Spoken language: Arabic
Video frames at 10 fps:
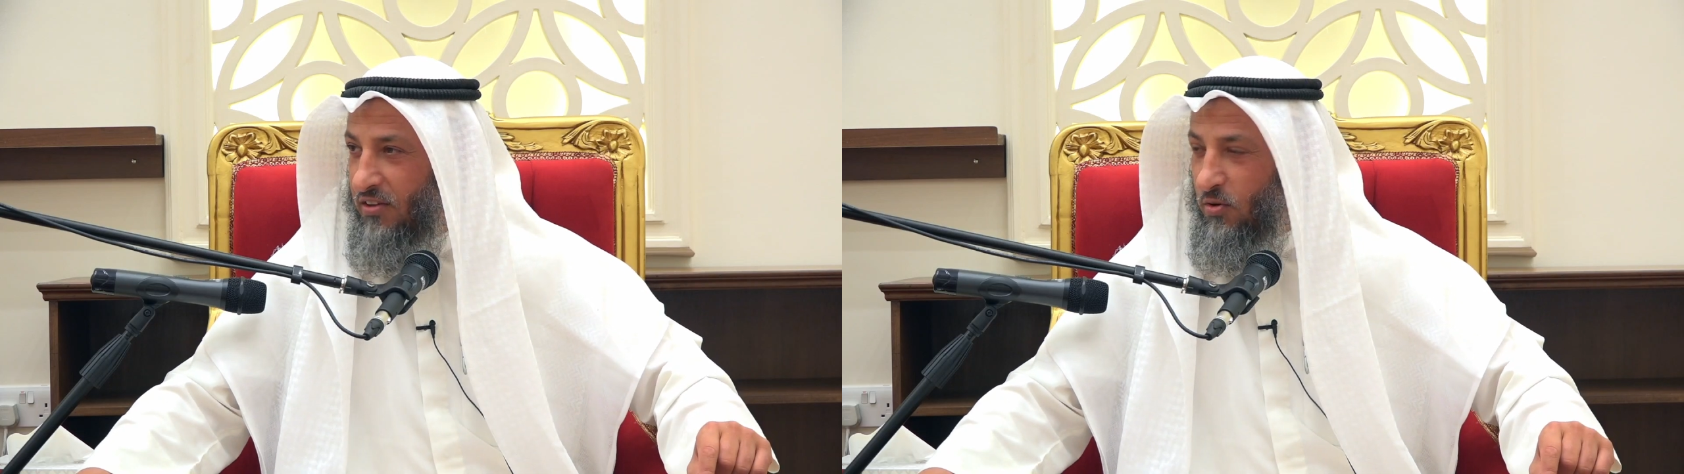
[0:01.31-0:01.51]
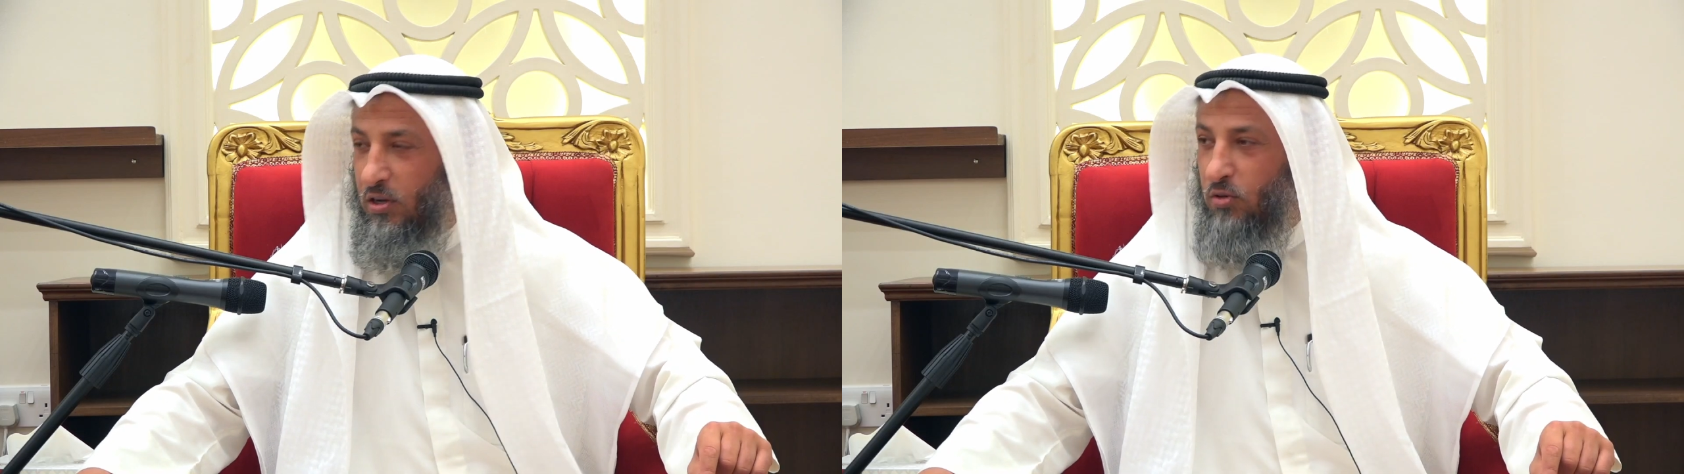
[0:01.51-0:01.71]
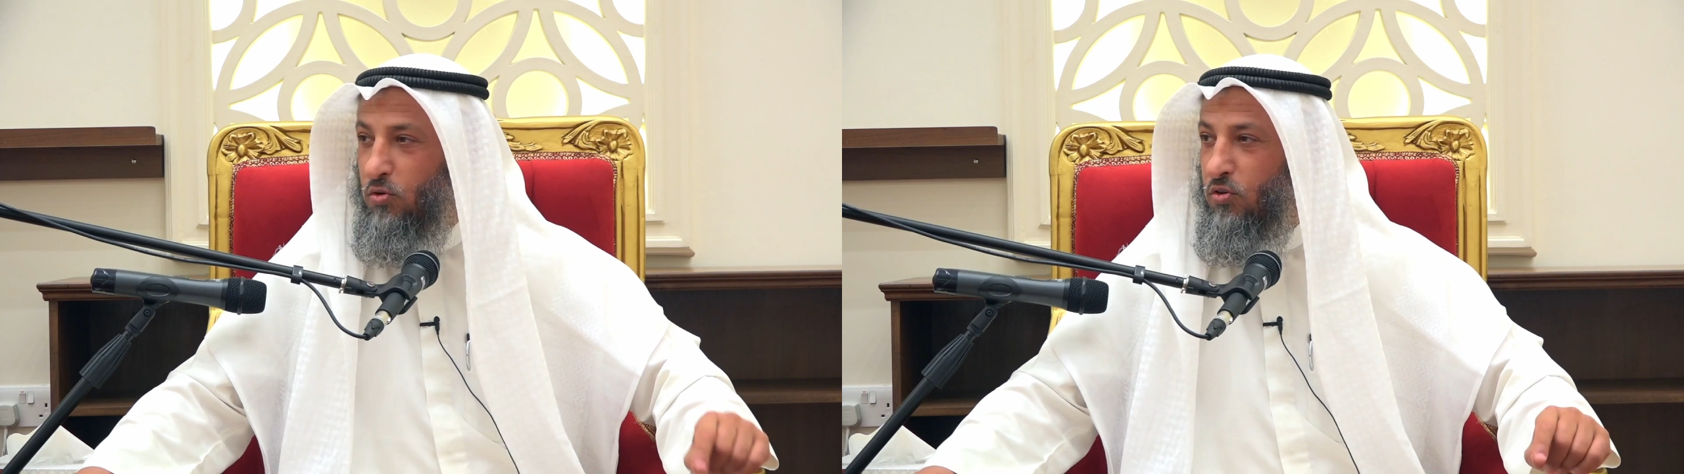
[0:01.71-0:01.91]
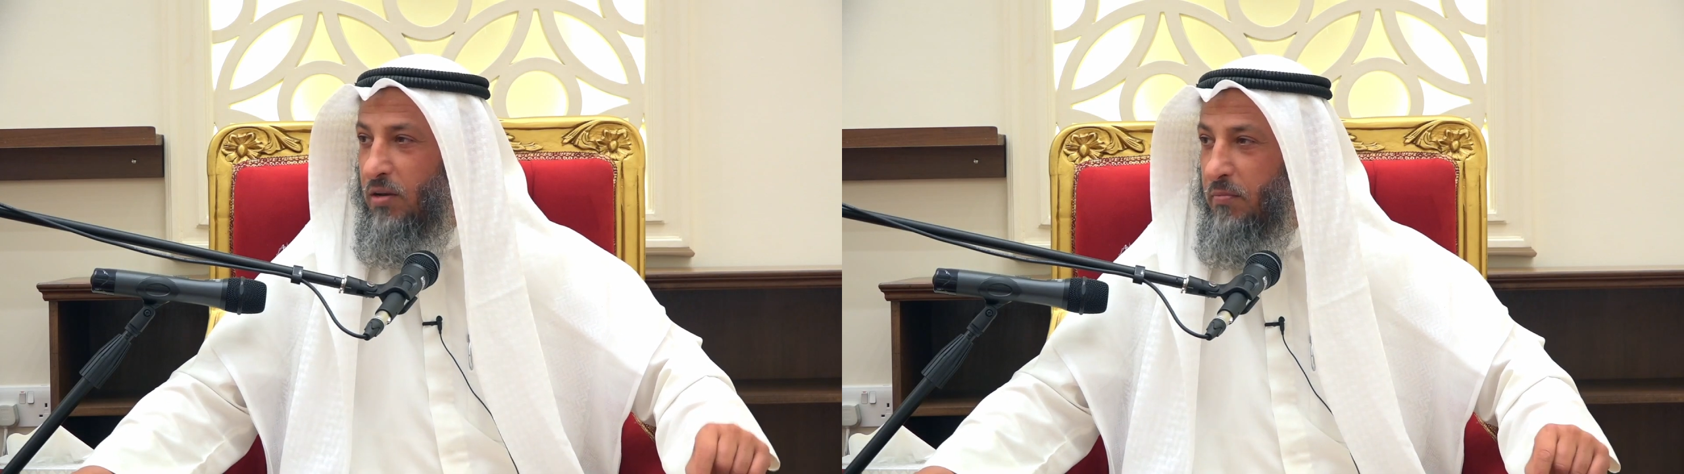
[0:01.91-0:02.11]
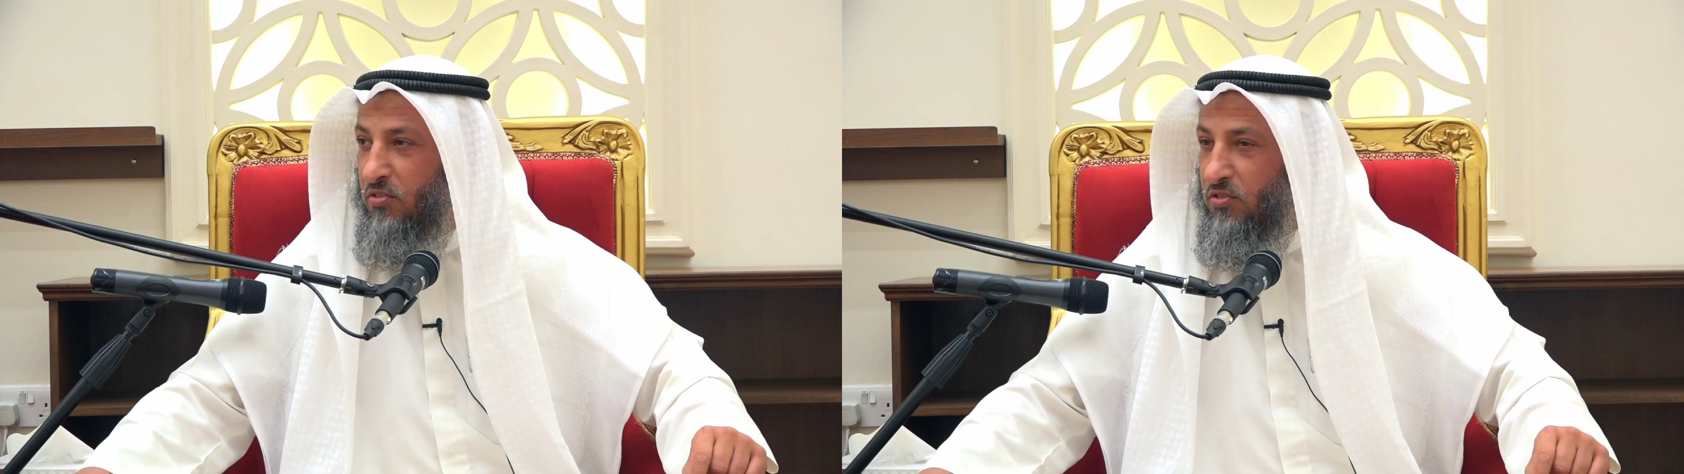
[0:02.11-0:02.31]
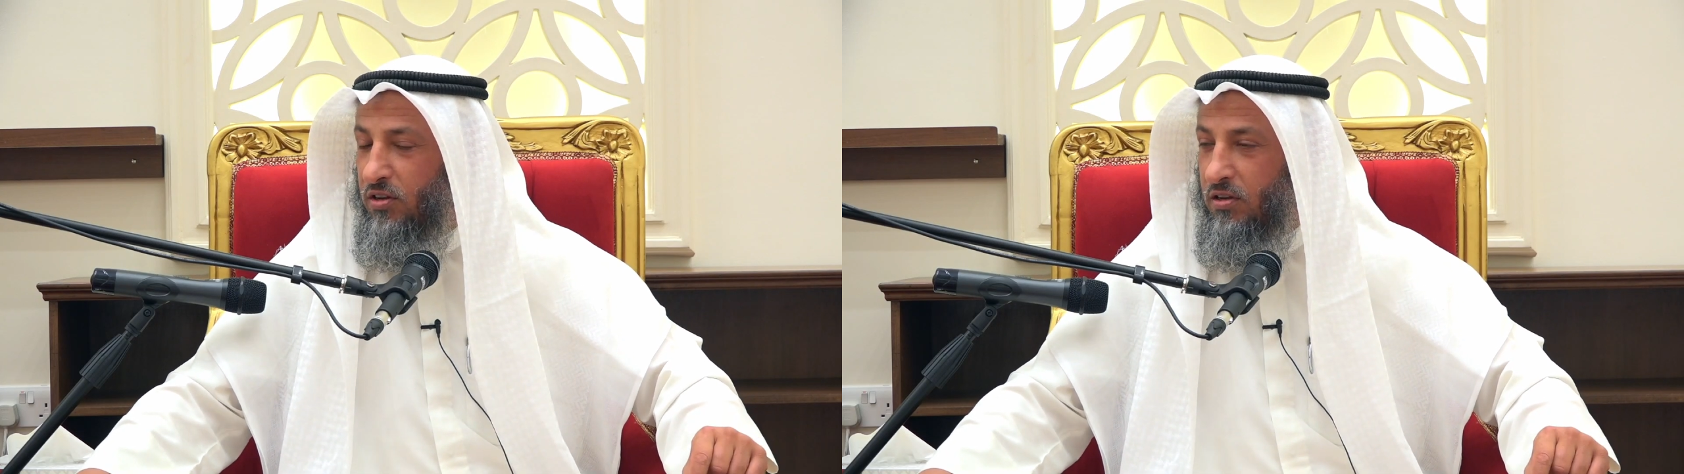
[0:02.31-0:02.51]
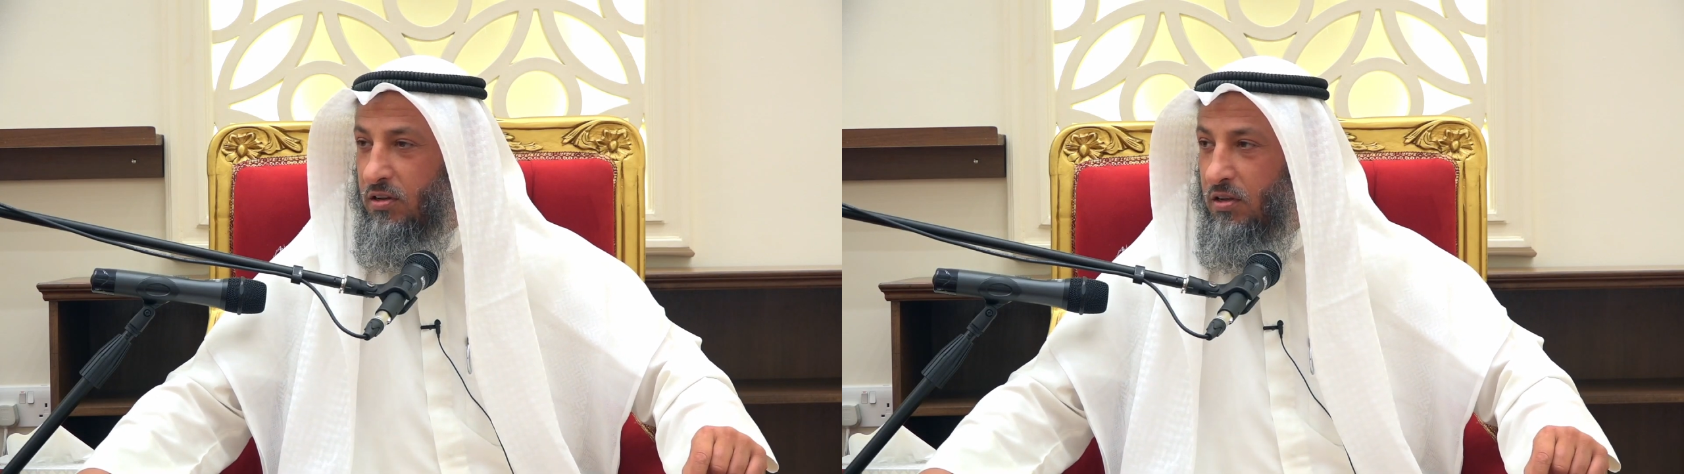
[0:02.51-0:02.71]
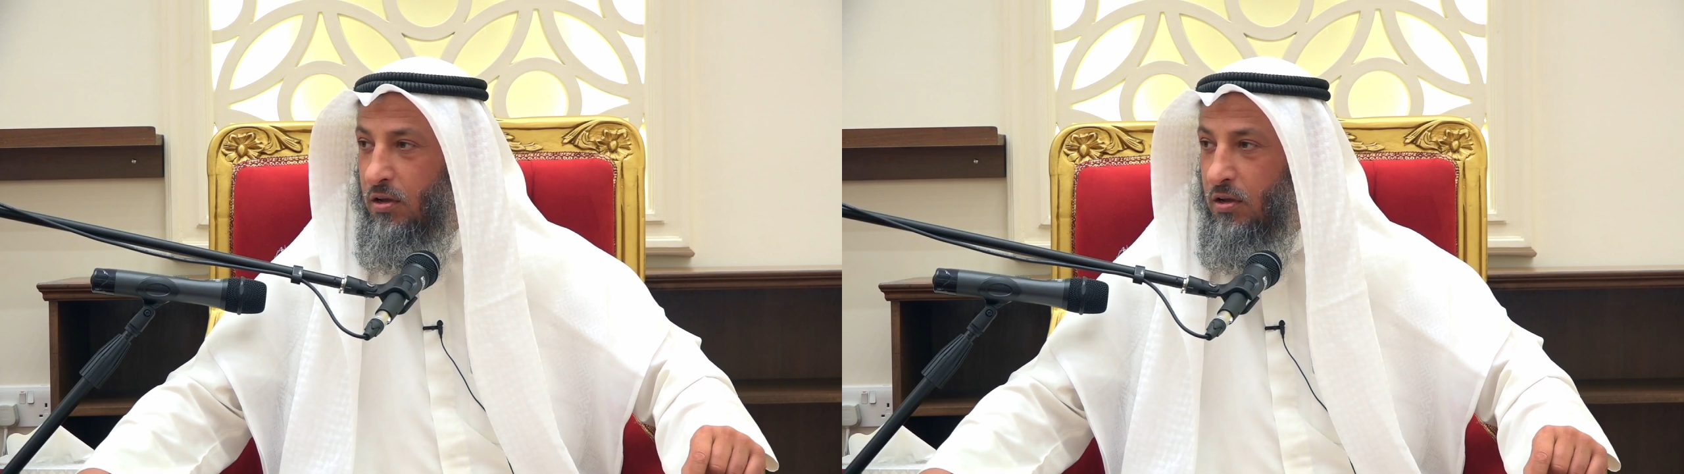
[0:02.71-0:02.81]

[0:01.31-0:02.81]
يقول يدخلون المسجد